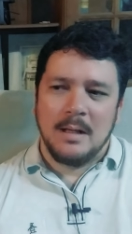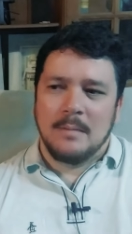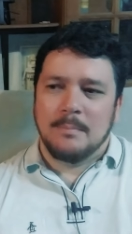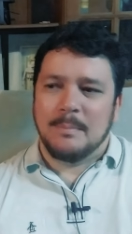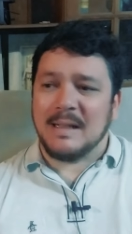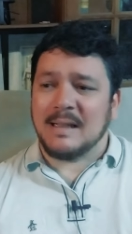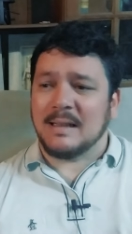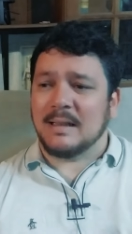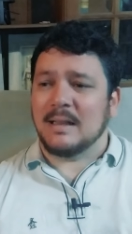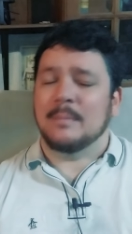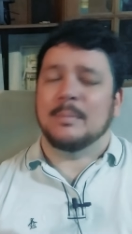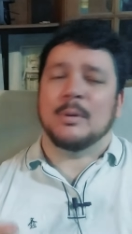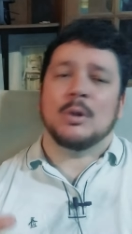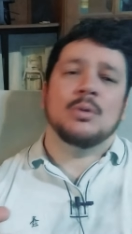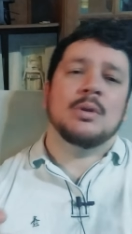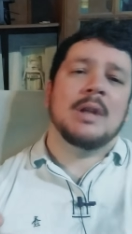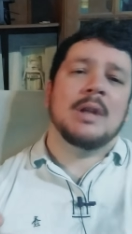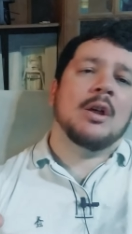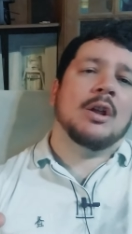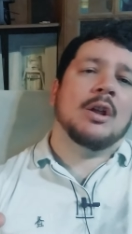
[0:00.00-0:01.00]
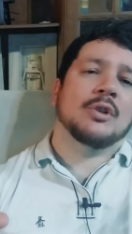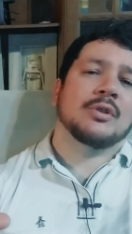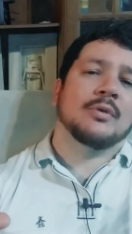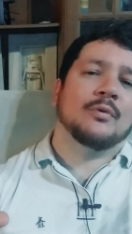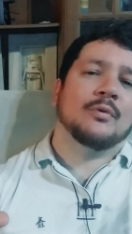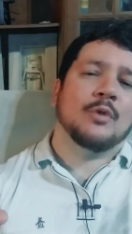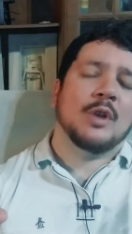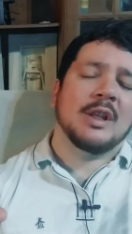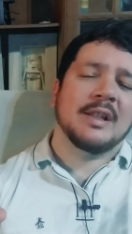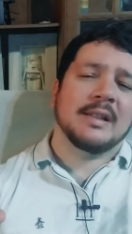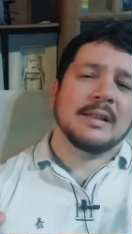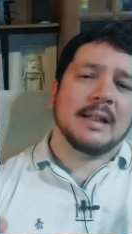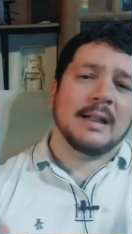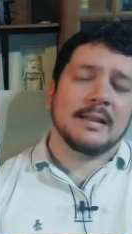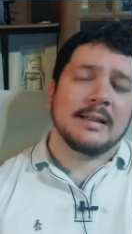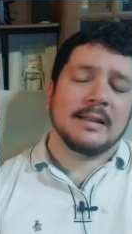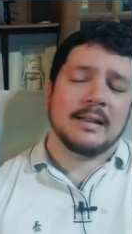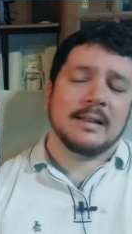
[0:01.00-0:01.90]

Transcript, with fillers: Vas a tener por un lado a los influencers que